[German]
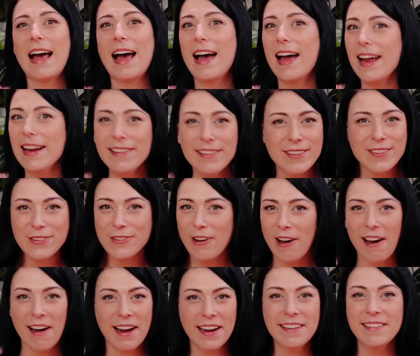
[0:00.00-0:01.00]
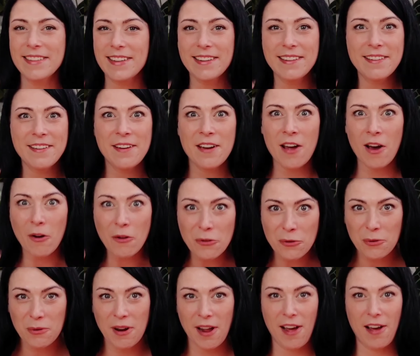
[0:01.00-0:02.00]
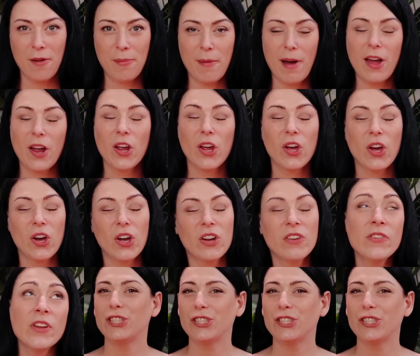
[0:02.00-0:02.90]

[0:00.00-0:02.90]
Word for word: eins zu eins genauso nachmachen könnt.